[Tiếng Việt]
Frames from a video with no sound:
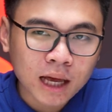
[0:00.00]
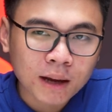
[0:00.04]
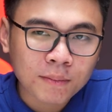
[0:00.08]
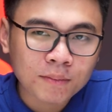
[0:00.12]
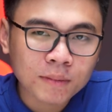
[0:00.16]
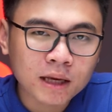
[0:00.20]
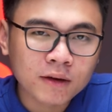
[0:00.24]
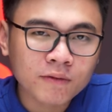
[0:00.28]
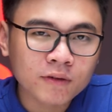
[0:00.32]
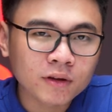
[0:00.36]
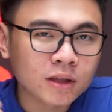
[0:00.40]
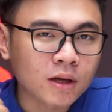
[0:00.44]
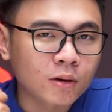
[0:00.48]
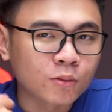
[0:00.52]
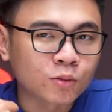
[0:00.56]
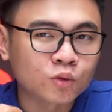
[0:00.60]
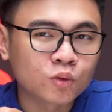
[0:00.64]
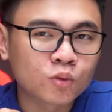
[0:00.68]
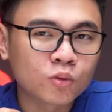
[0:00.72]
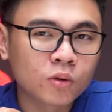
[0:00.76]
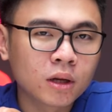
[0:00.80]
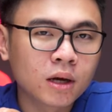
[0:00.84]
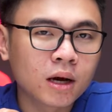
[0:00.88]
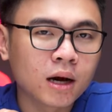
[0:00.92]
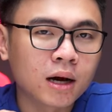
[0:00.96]
8 gb với tổng
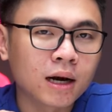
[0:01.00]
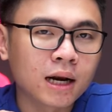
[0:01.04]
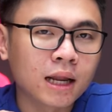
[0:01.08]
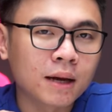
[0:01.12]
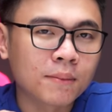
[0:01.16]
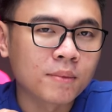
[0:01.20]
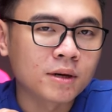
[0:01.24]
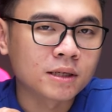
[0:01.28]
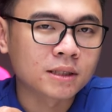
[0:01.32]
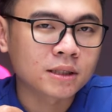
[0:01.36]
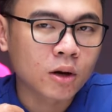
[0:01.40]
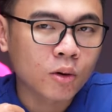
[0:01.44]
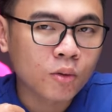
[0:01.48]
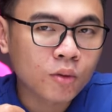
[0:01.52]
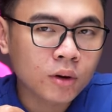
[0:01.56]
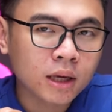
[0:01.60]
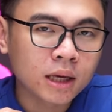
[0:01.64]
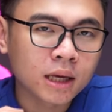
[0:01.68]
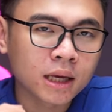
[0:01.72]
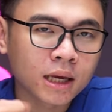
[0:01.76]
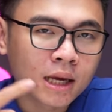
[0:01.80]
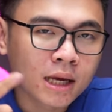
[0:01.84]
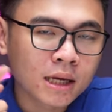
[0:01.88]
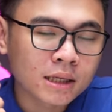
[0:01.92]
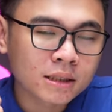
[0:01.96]
dung lượng là 16 gb
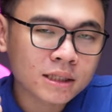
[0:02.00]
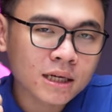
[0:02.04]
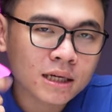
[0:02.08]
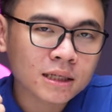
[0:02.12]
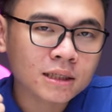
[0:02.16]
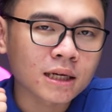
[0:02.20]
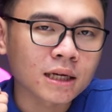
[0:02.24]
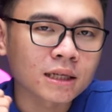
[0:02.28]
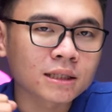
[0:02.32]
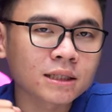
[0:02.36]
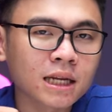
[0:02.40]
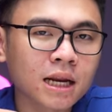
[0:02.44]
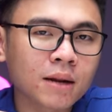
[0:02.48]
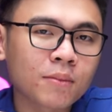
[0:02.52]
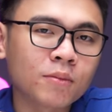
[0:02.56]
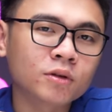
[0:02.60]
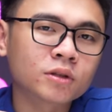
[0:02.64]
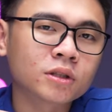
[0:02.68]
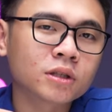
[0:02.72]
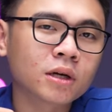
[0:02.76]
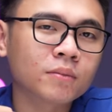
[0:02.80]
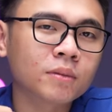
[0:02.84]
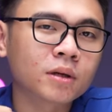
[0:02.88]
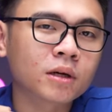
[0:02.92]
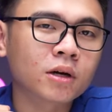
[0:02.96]
chắc chắn sẽ là một
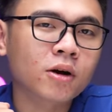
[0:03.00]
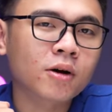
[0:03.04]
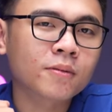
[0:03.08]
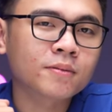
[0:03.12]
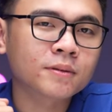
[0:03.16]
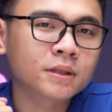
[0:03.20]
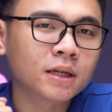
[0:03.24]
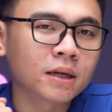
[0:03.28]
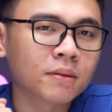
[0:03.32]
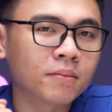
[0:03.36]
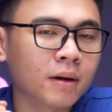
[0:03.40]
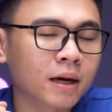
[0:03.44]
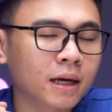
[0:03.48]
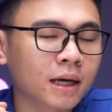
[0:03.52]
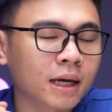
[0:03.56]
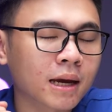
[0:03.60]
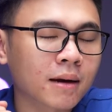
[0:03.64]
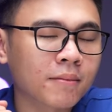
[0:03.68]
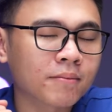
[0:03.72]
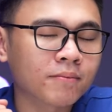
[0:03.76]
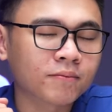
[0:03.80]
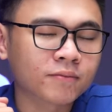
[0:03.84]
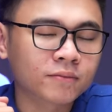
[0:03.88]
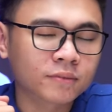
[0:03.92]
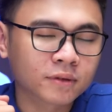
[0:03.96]
trong những option mà anh
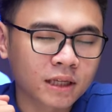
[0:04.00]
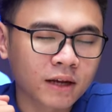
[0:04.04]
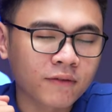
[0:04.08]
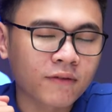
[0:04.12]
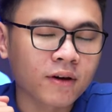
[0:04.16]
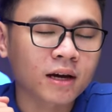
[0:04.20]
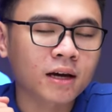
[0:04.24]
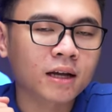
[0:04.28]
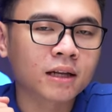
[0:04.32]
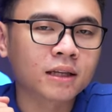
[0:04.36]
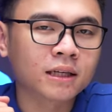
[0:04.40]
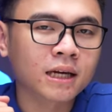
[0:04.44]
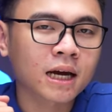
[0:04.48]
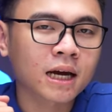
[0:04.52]
em sẽ phải cân